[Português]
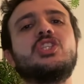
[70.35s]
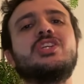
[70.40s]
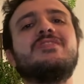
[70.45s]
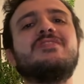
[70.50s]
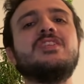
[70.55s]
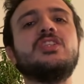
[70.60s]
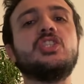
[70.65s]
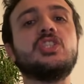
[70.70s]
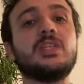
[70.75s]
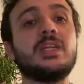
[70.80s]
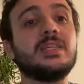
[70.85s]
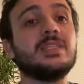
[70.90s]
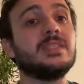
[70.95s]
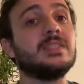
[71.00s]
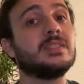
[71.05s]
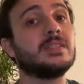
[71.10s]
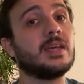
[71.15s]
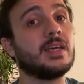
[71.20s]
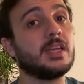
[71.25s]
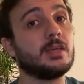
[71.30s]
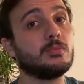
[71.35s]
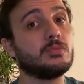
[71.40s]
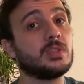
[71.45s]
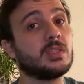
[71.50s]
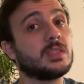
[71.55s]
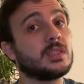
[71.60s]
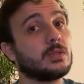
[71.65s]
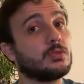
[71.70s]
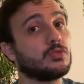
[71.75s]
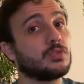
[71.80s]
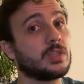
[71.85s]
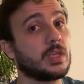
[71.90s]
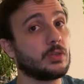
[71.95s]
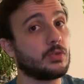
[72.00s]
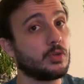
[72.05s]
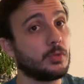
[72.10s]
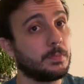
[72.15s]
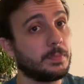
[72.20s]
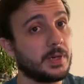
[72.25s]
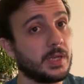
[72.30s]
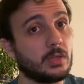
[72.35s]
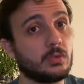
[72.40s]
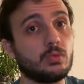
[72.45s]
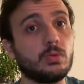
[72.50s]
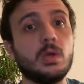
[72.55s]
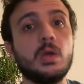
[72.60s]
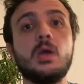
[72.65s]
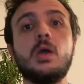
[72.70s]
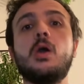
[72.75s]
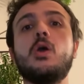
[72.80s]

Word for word: dia 23, estaremos em São José do Rio Preto,